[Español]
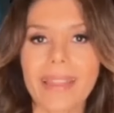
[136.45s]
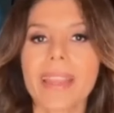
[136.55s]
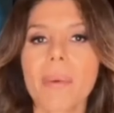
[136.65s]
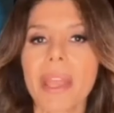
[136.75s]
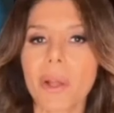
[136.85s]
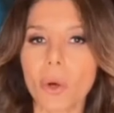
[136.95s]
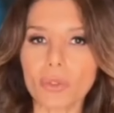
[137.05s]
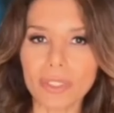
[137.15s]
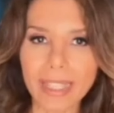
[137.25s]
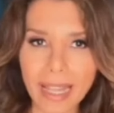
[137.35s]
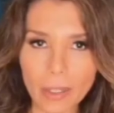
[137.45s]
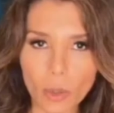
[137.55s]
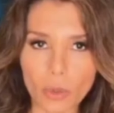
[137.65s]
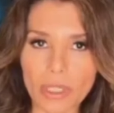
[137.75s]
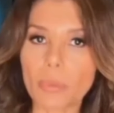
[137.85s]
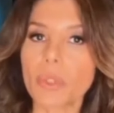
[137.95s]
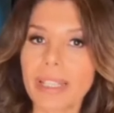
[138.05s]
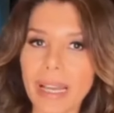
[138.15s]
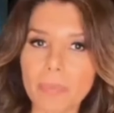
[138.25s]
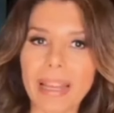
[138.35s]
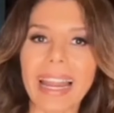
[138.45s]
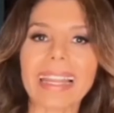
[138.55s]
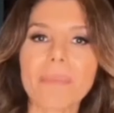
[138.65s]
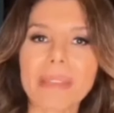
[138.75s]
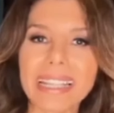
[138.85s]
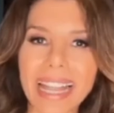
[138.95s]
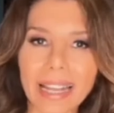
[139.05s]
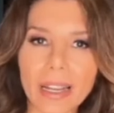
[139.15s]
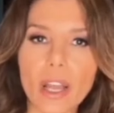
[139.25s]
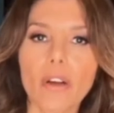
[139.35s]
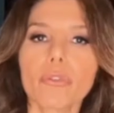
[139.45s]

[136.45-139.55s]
deben contar con inmunidad para limitar